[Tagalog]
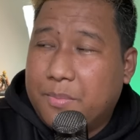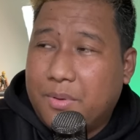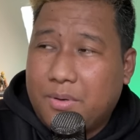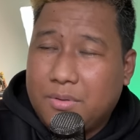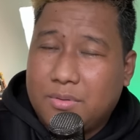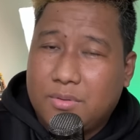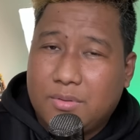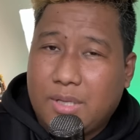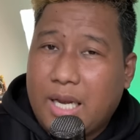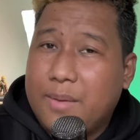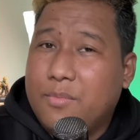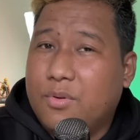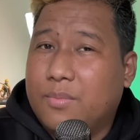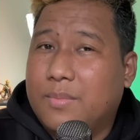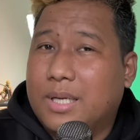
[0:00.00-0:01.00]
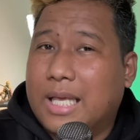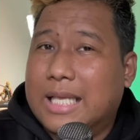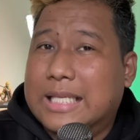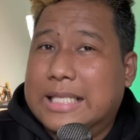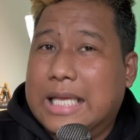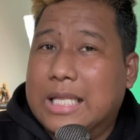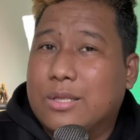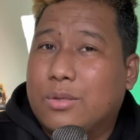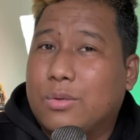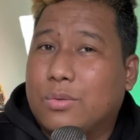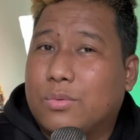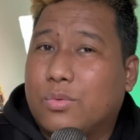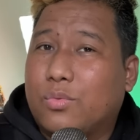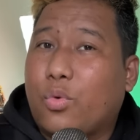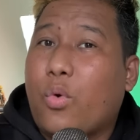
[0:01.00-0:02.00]
Pero try mo mag-extend
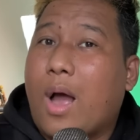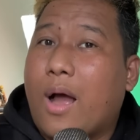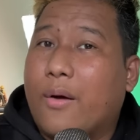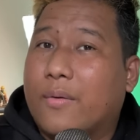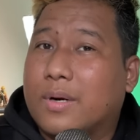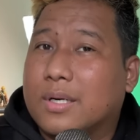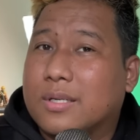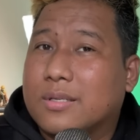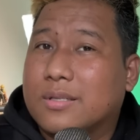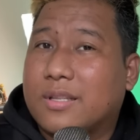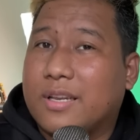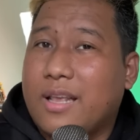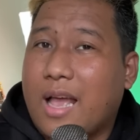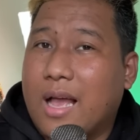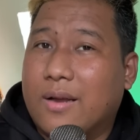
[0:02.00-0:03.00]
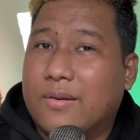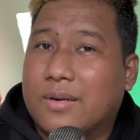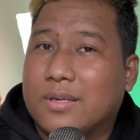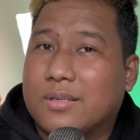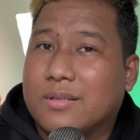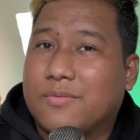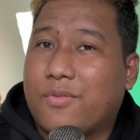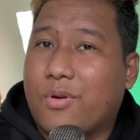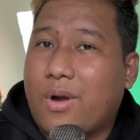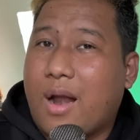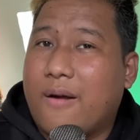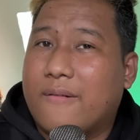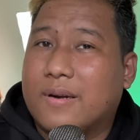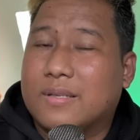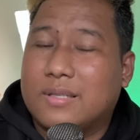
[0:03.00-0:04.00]
to 2 hours, 3 hours, 4
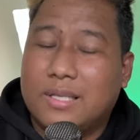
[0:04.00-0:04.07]
hours.